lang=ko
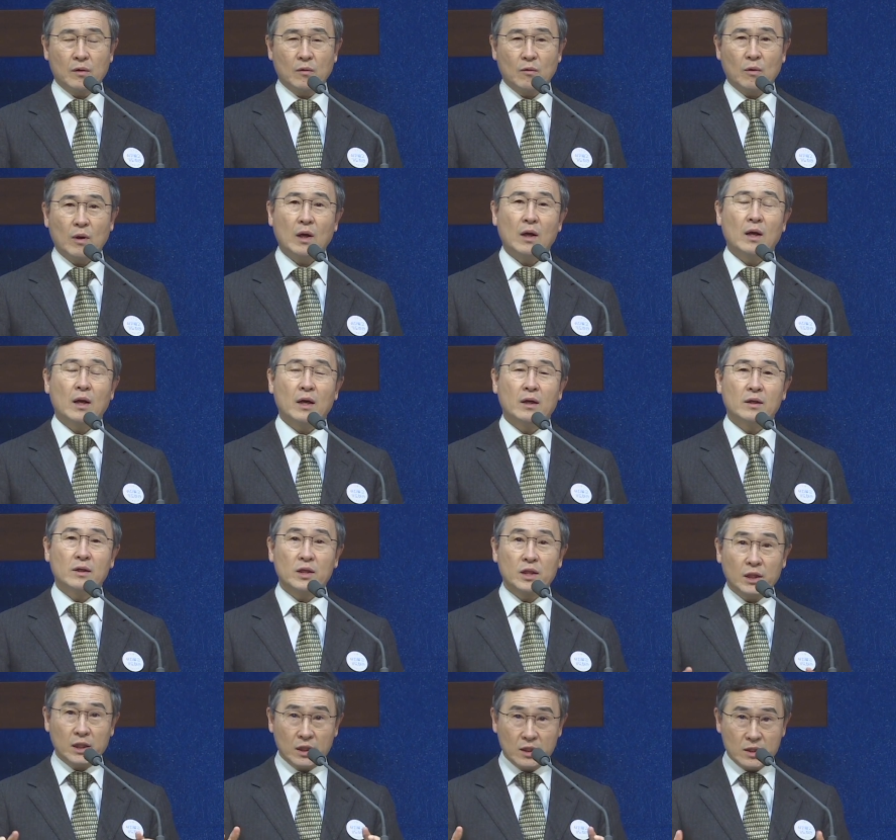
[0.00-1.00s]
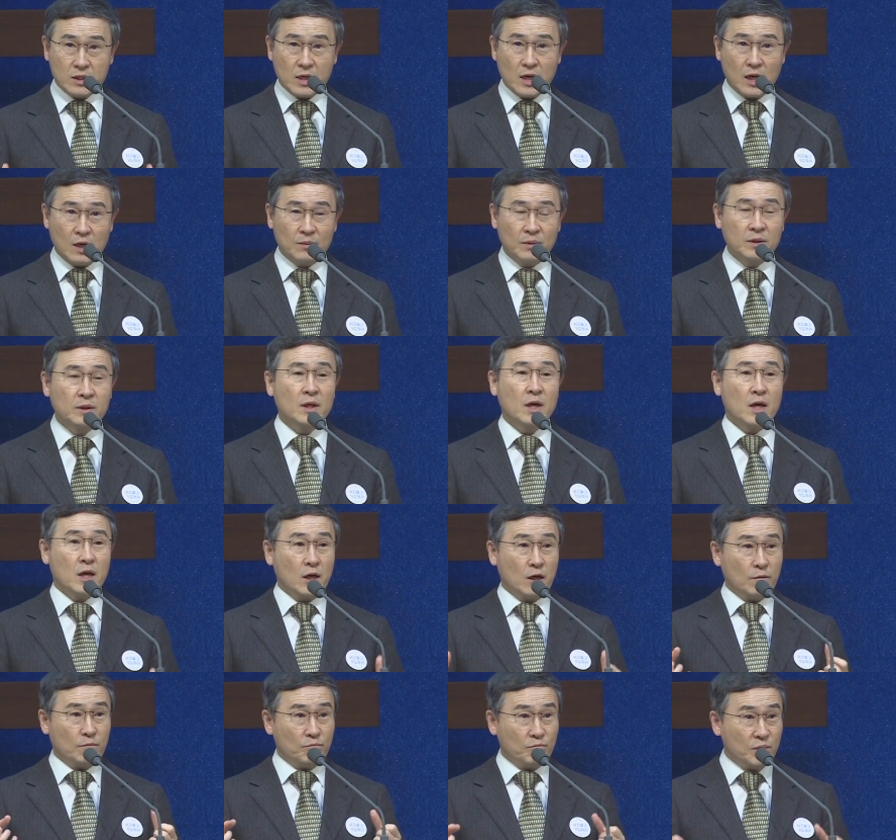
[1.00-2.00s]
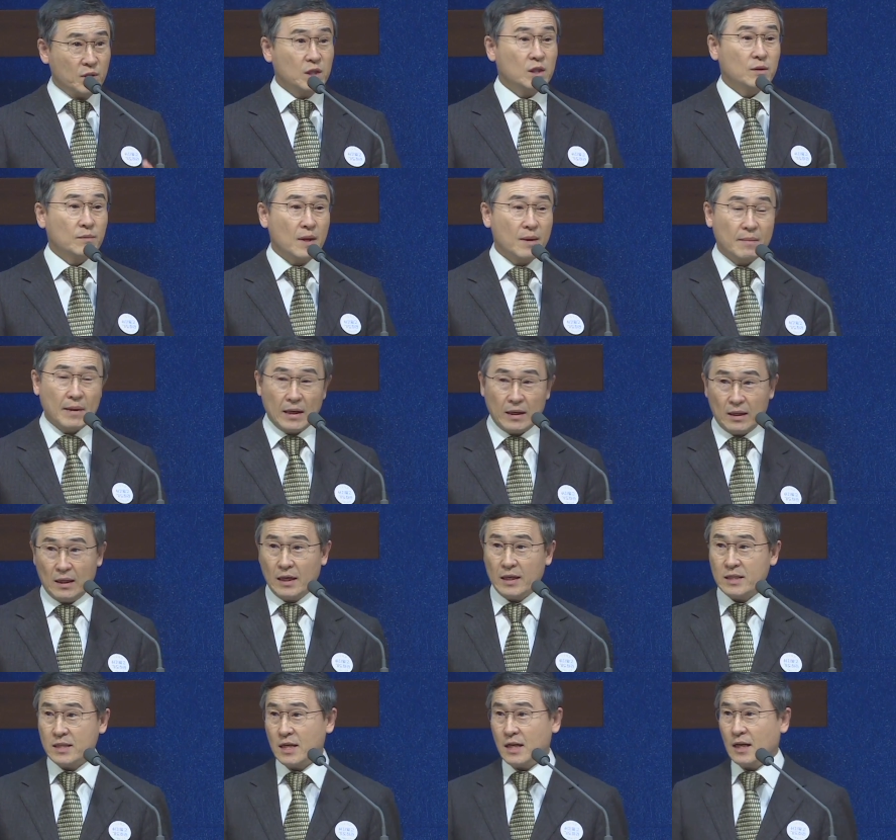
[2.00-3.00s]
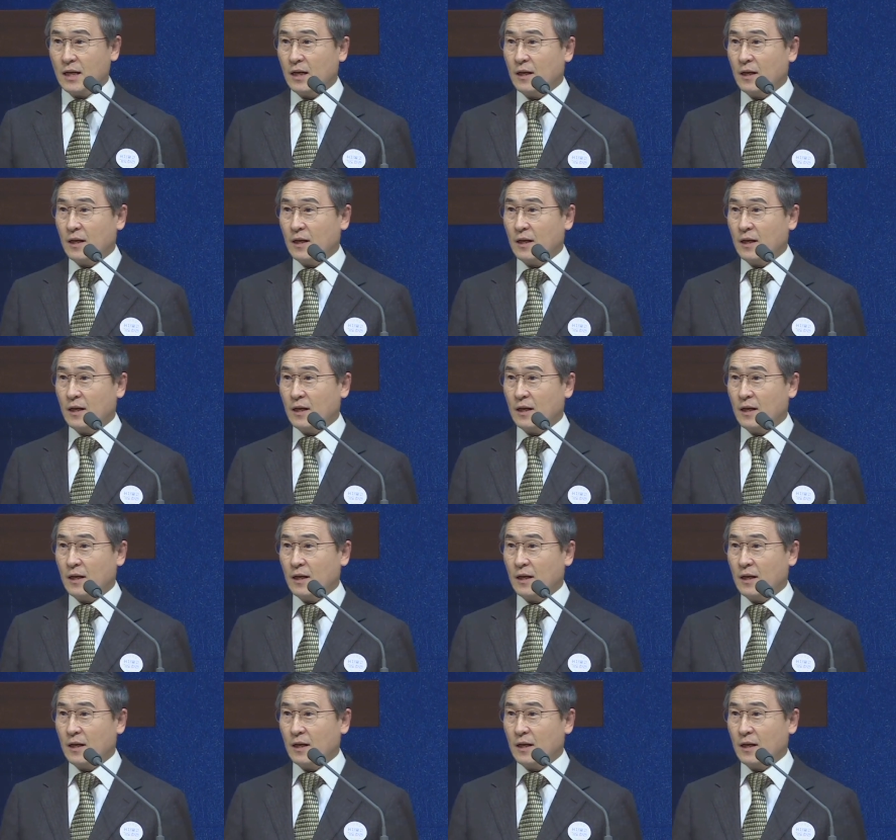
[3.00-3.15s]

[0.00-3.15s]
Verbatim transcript: 환란을 이기는 사람은 믿음의 말을 하자.